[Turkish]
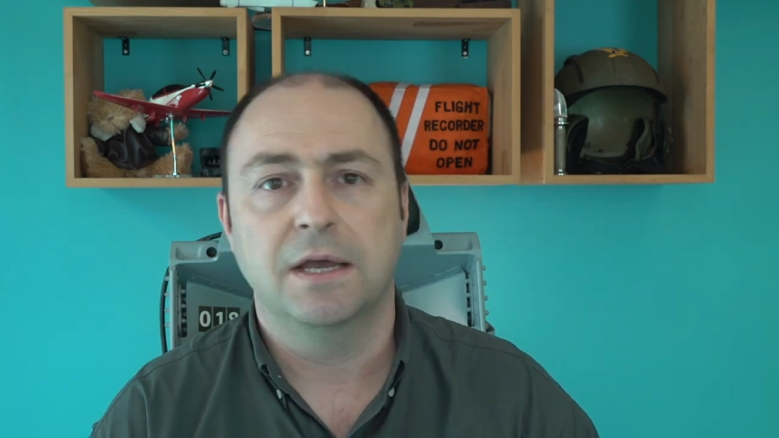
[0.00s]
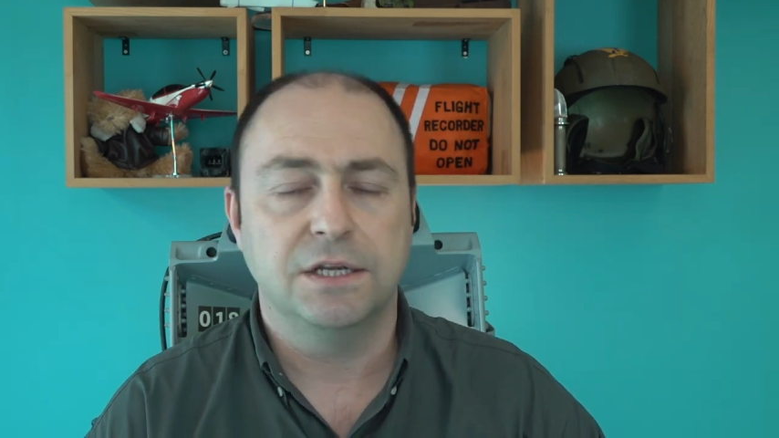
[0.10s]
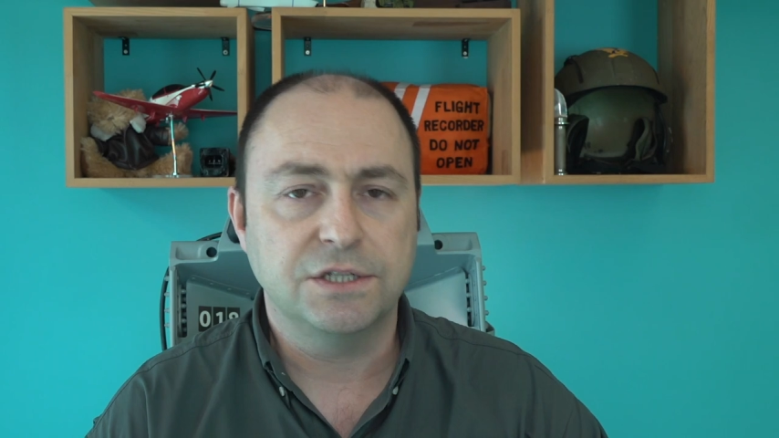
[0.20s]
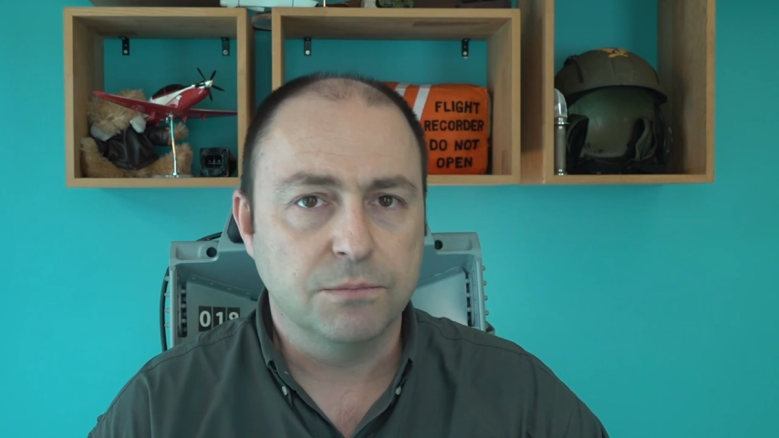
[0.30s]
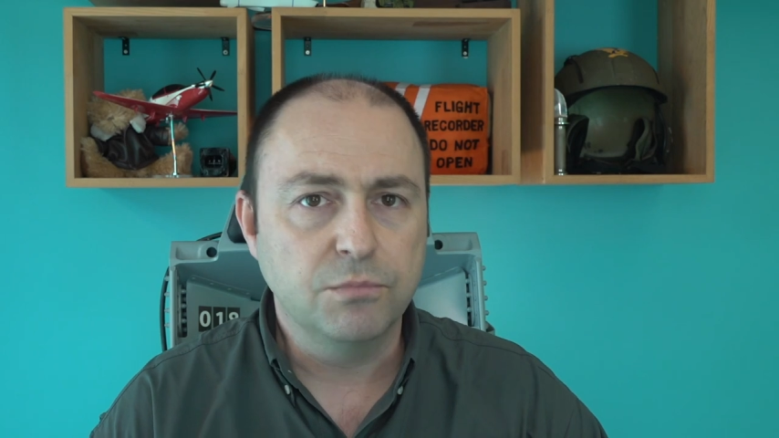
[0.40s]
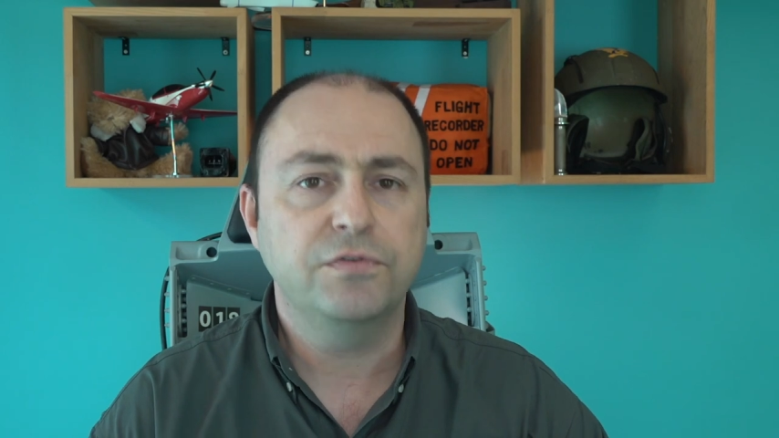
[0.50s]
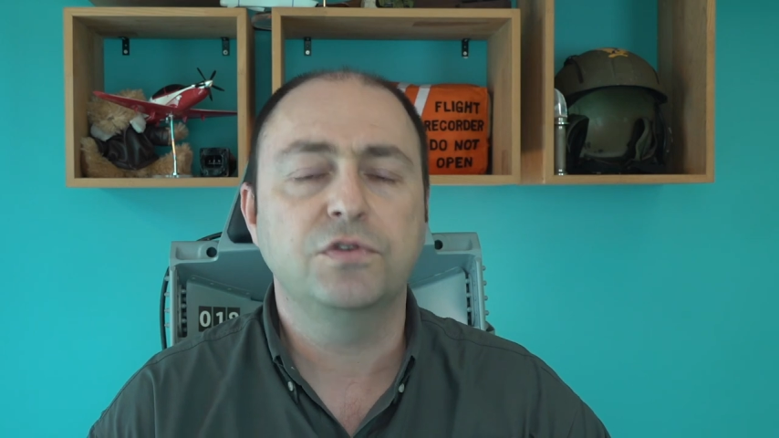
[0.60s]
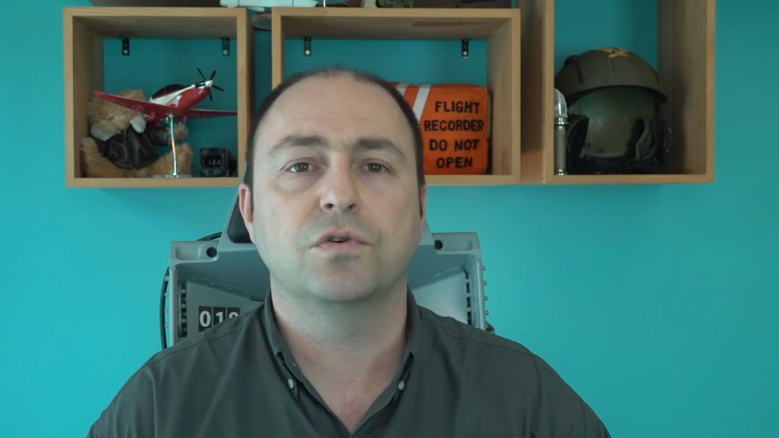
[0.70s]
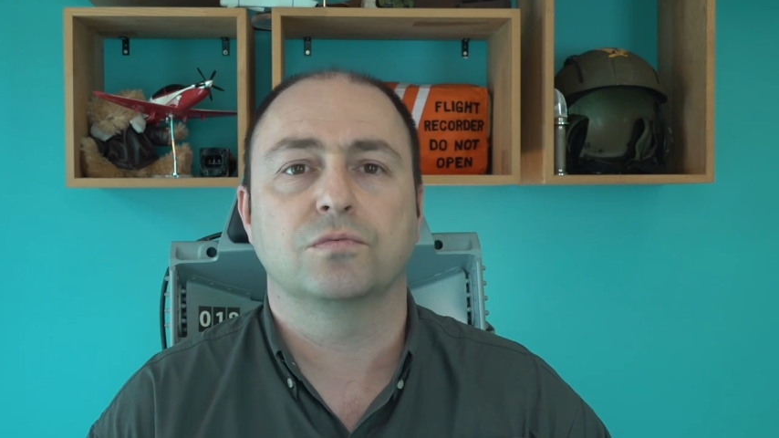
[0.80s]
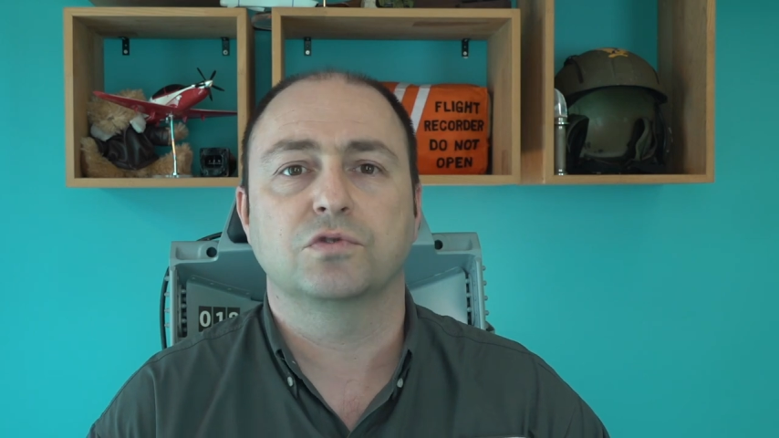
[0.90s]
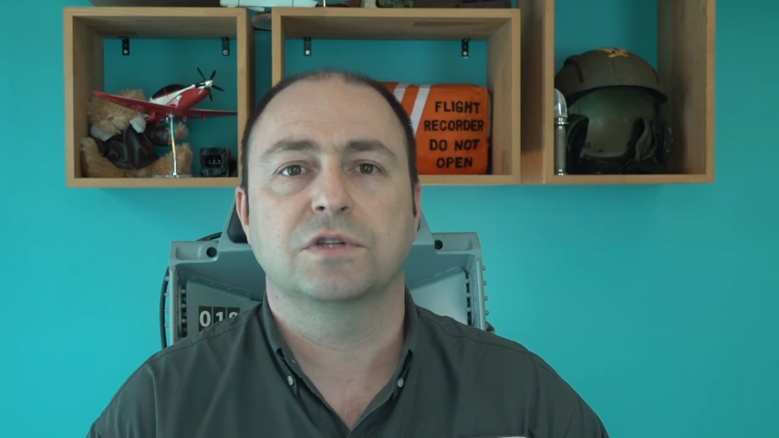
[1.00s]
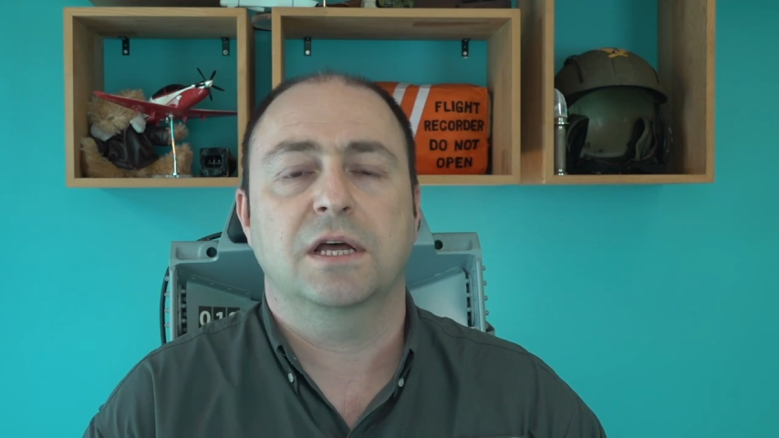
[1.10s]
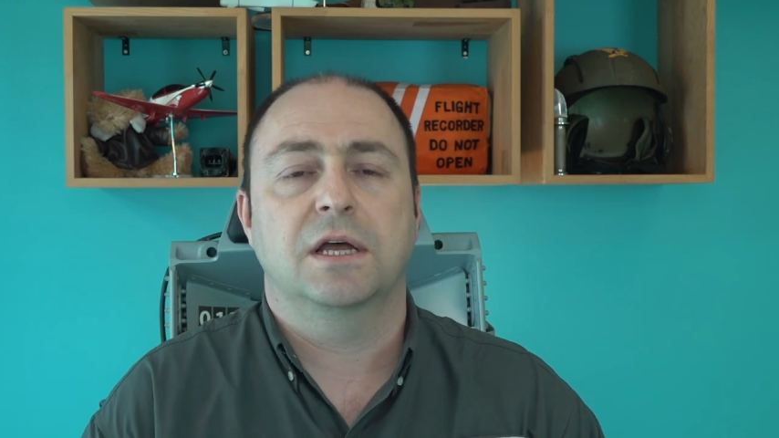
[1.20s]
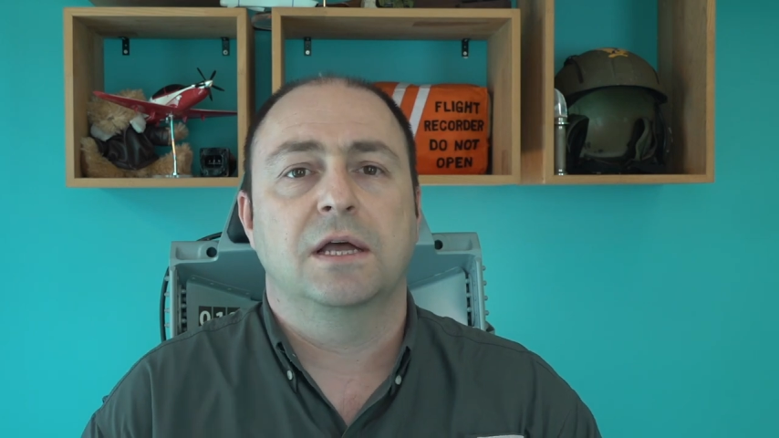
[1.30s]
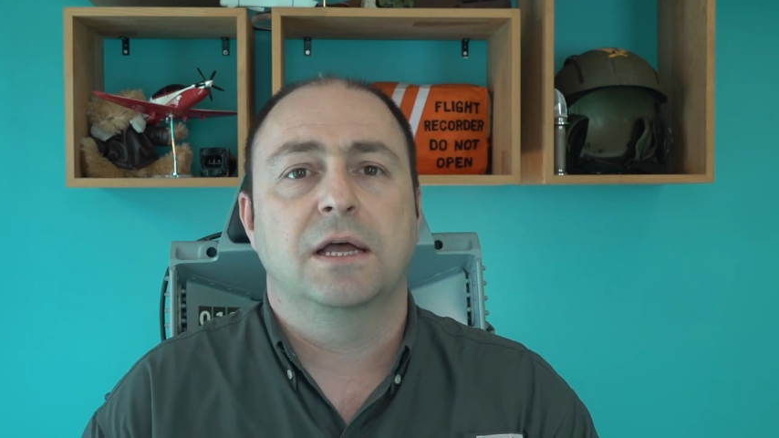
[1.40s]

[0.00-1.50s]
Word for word: İşte bu videomuzda